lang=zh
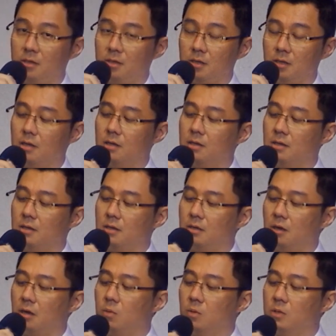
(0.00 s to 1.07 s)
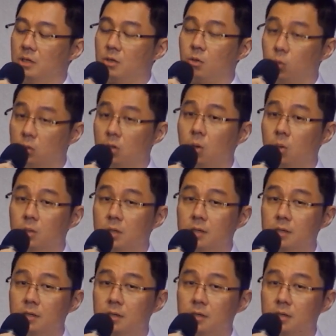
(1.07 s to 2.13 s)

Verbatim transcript: 啊，然后我的骨头呢，